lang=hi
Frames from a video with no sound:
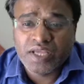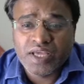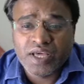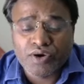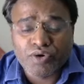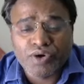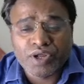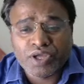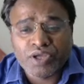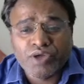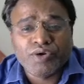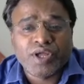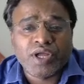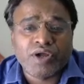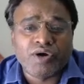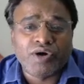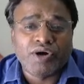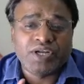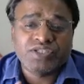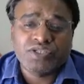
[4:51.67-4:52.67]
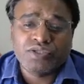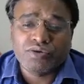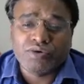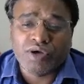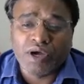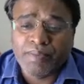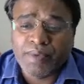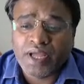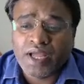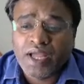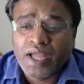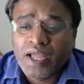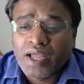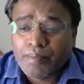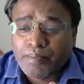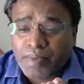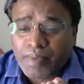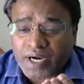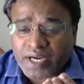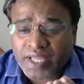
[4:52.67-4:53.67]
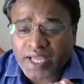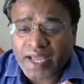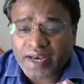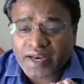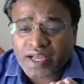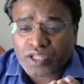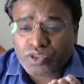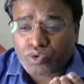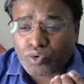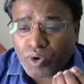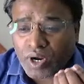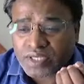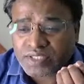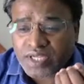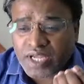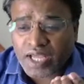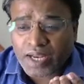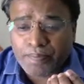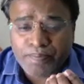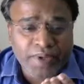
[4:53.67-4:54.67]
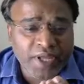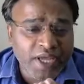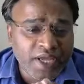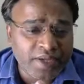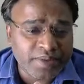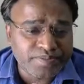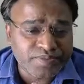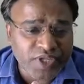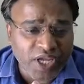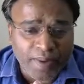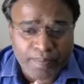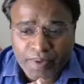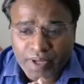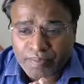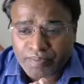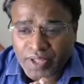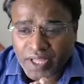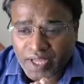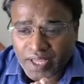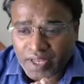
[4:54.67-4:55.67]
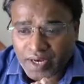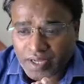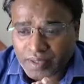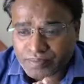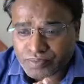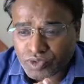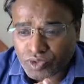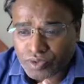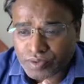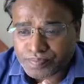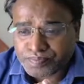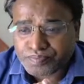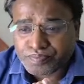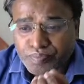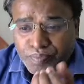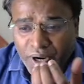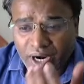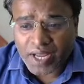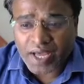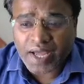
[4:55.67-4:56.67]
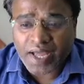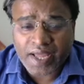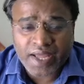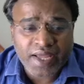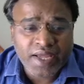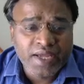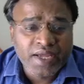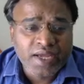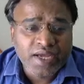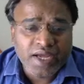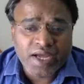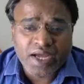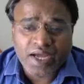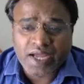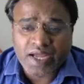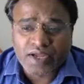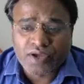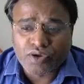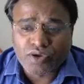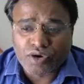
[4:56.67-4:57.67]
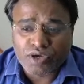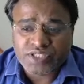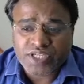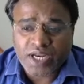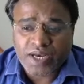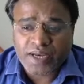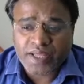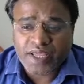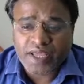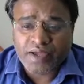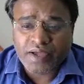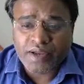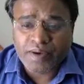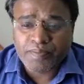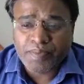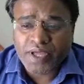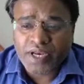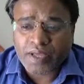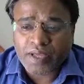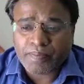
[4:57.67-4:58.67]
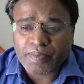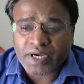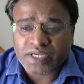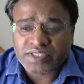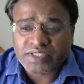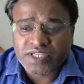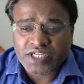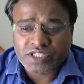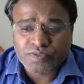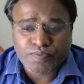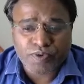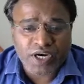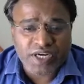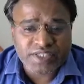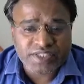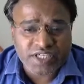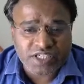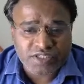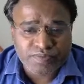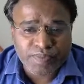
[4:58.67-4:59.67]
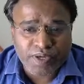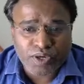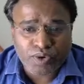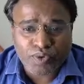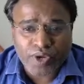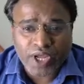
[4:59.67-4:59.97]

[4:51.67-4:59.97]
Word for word: ईयर ऑन ईयर के क्वार्टर से तो कम है बट क्या इनका थोड़ा सा एन पी यहाँ पे हम देखें ना तो बड़ा है ग्रॉस यानी कि एन के पास 6.61 हो